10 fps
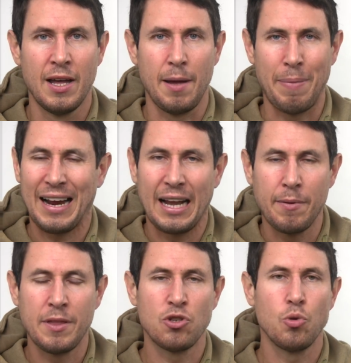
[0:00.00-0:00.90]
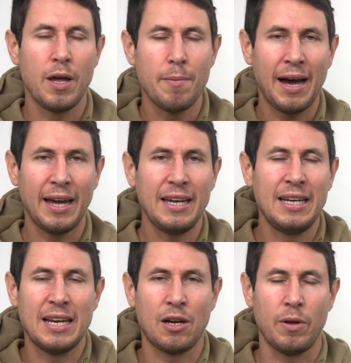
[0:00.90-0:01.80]
eh, para que la bici suba y baje
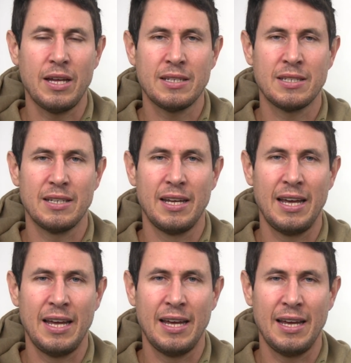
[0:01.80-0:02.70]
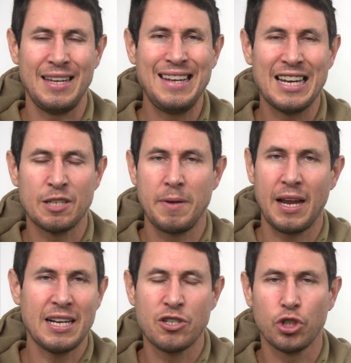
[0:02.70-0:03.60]
y las ruedas eh, y las
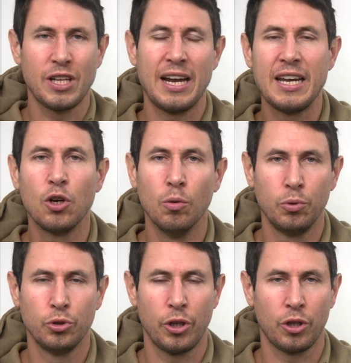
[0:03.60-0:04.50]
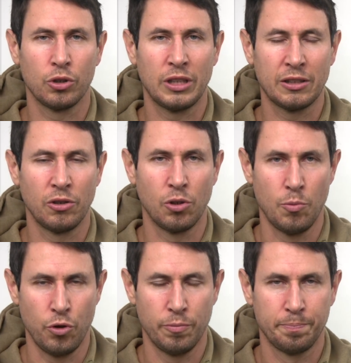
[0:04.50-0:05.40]
piernas no tengan ningún punto de contacto en
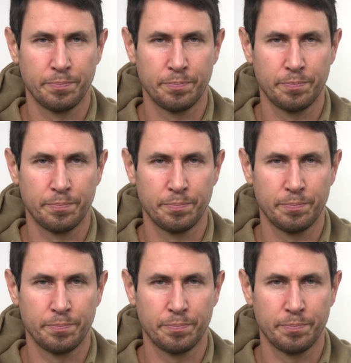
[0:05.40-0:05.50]
común.